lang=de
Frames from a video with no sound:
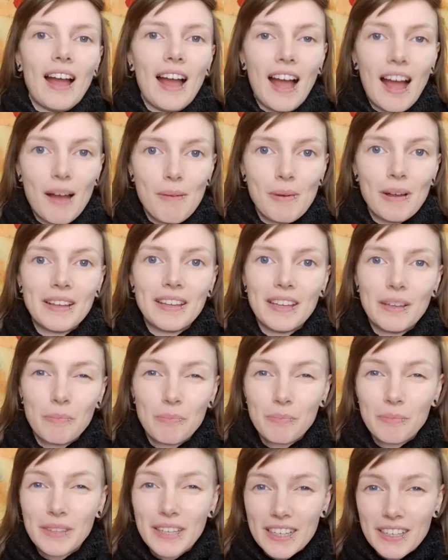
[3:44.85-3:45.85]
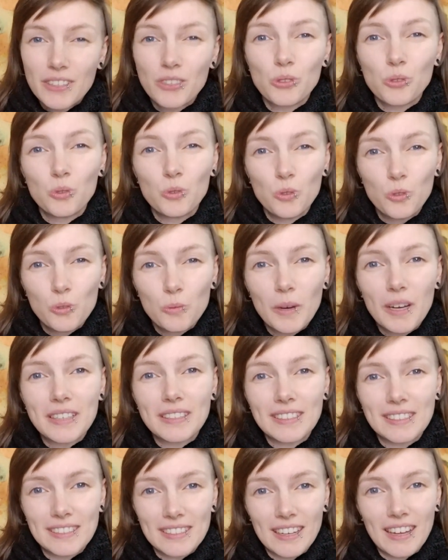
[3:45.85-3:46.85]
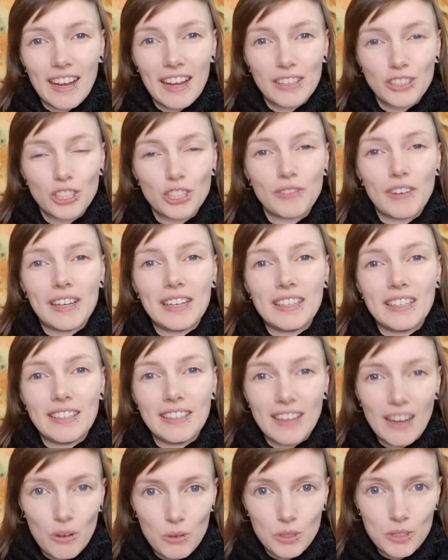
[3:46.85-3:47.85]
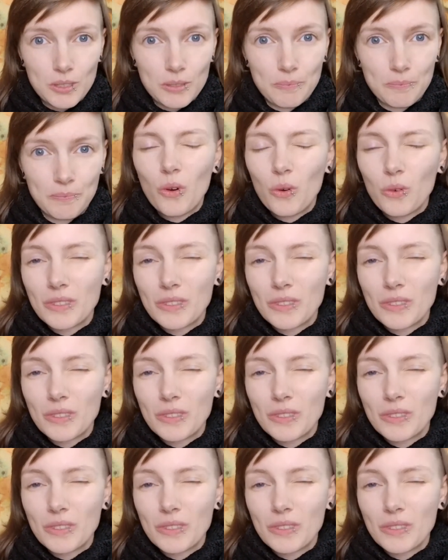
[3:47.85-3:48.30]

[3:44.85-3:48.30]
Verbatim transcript: Aber eben nicht über diese Reizschwelle hinaus.